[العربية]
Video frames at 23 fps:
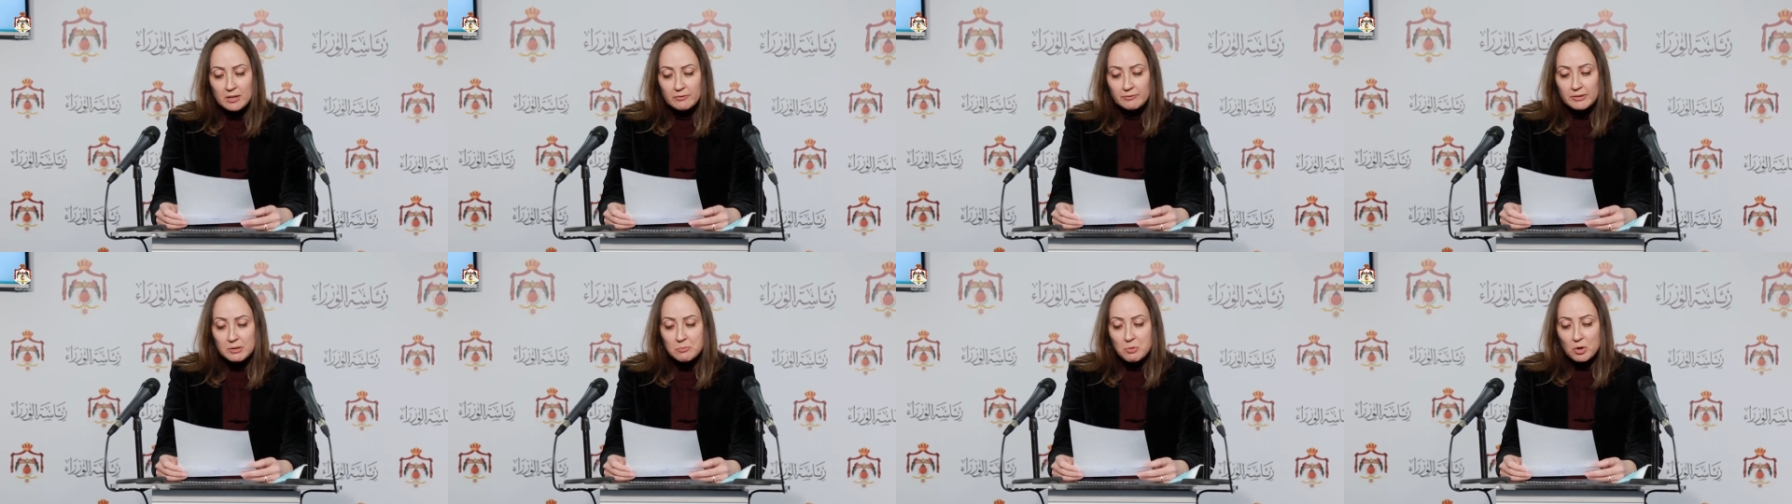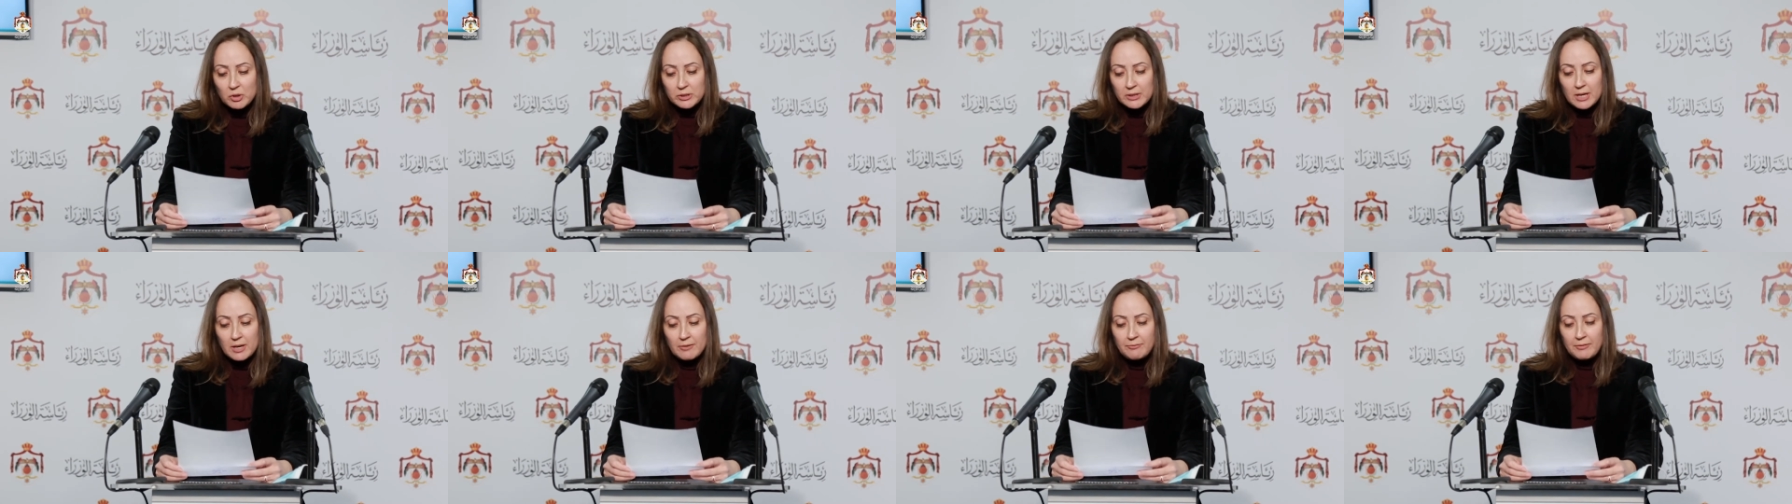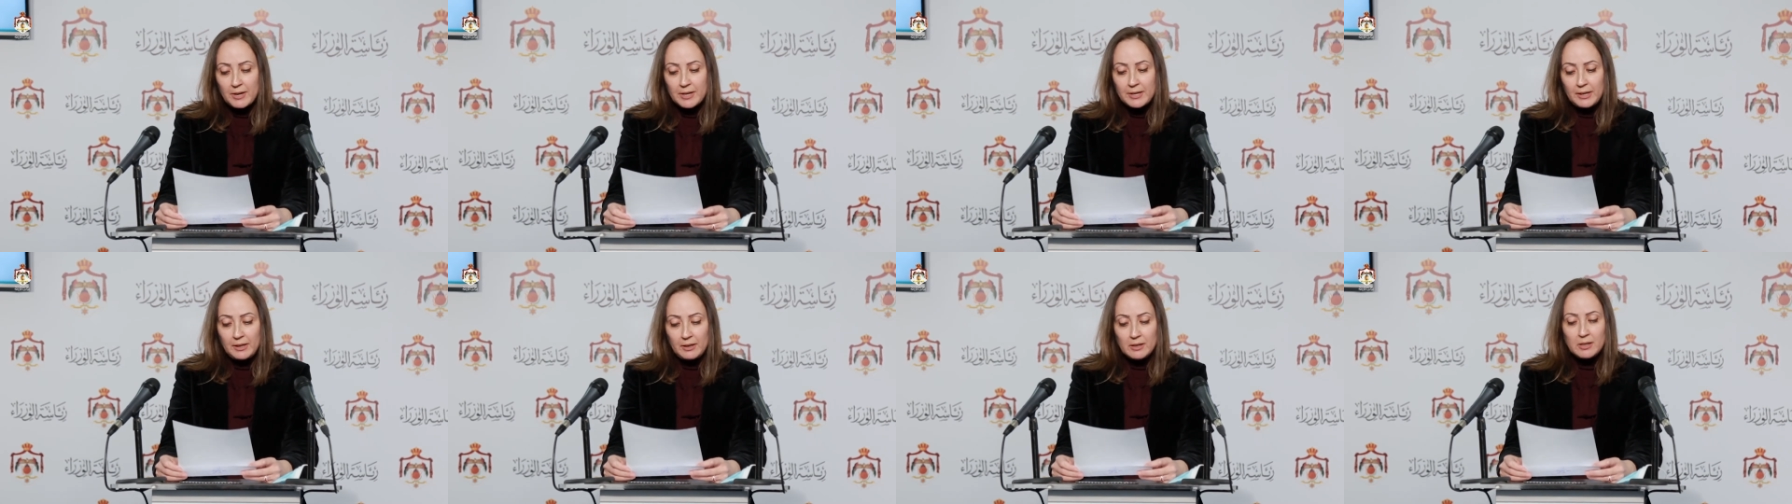في مختلف
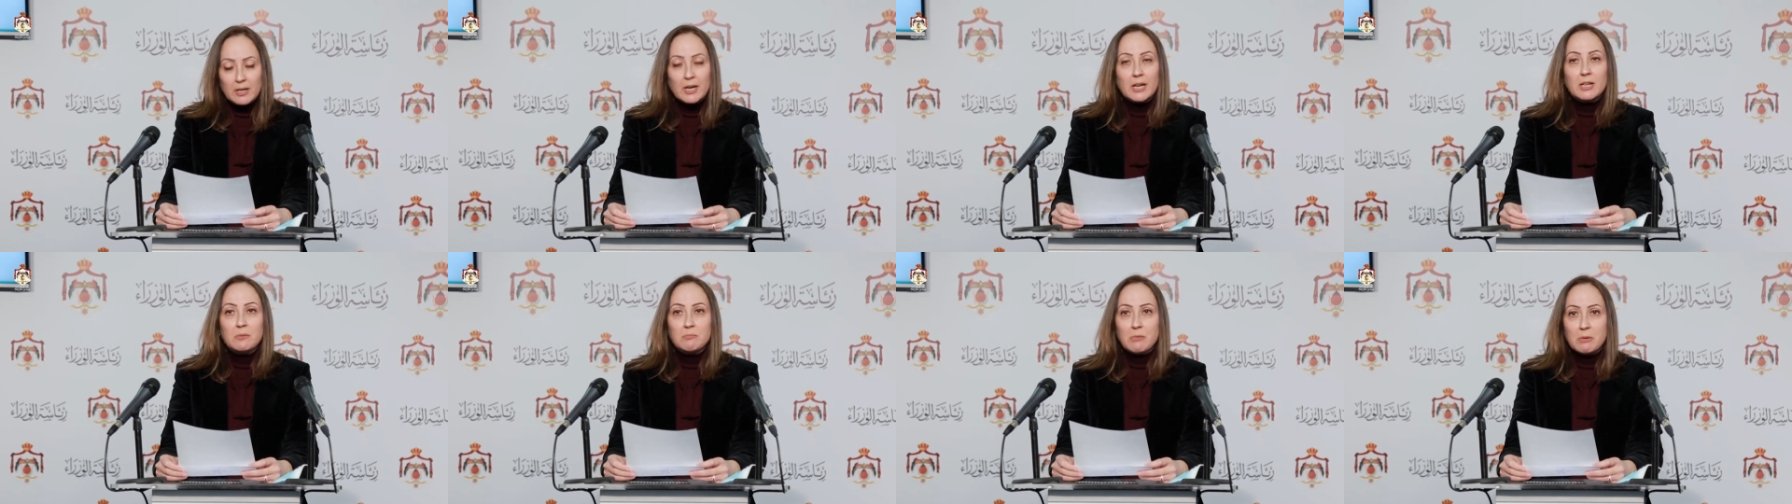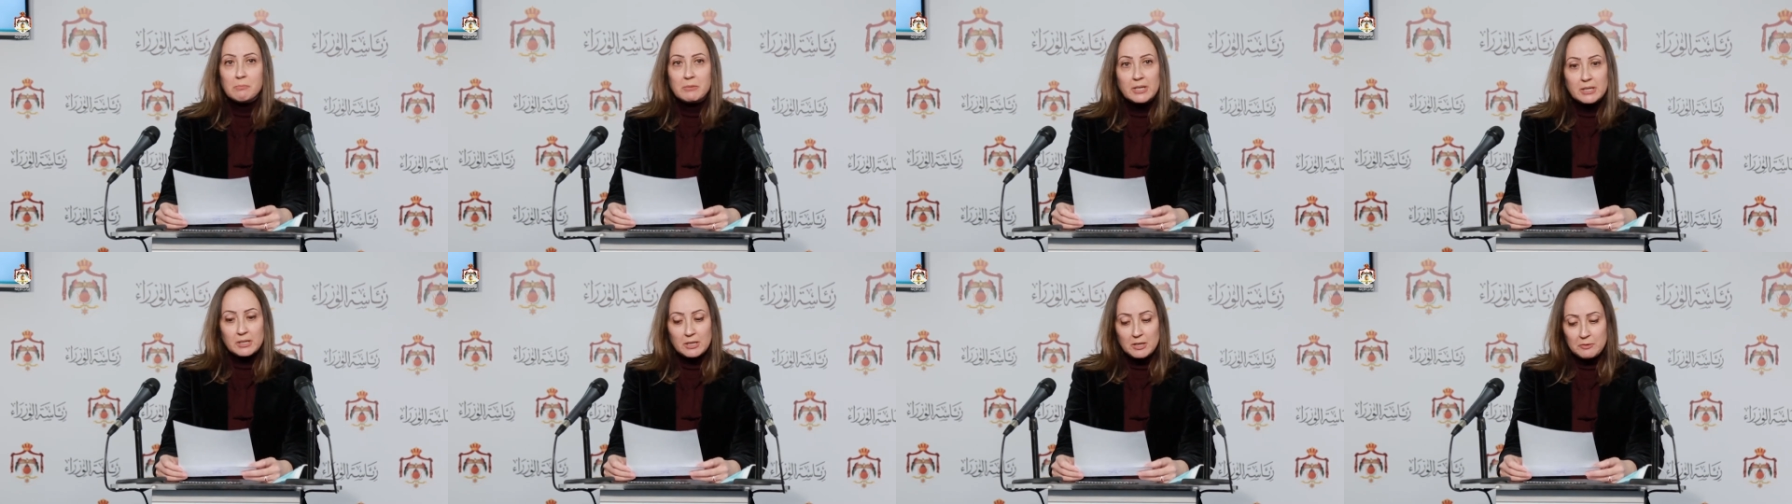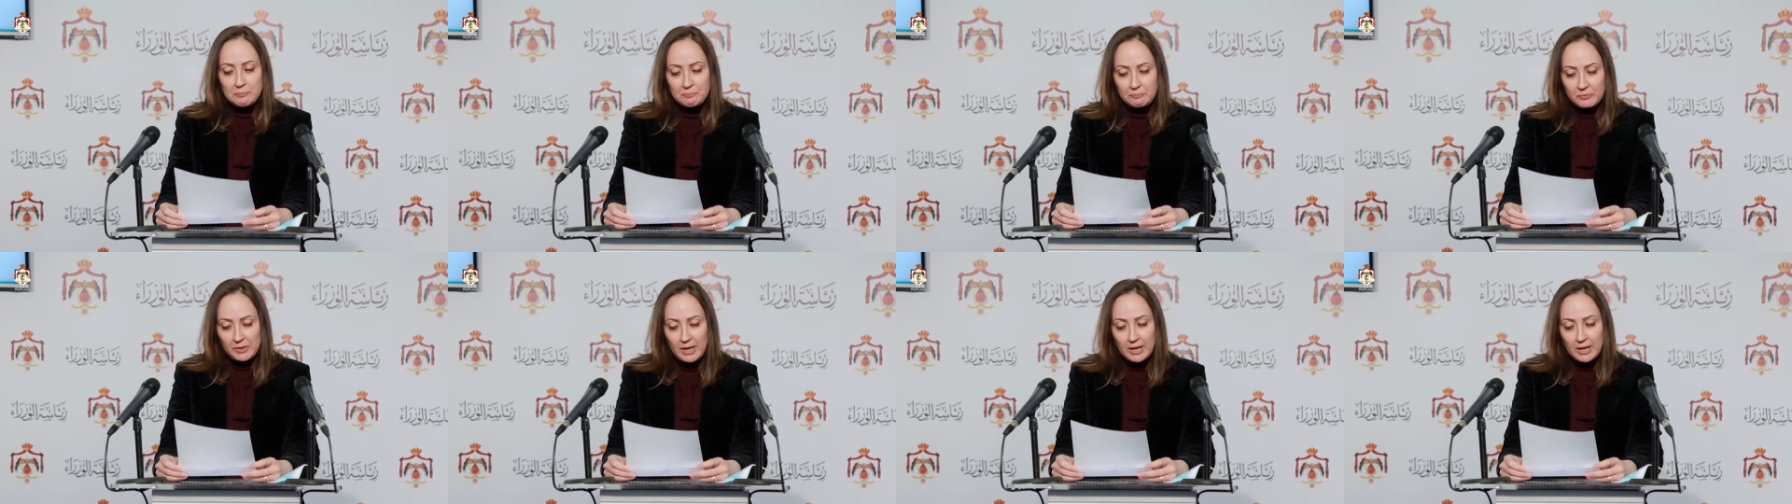أنحاء المملكة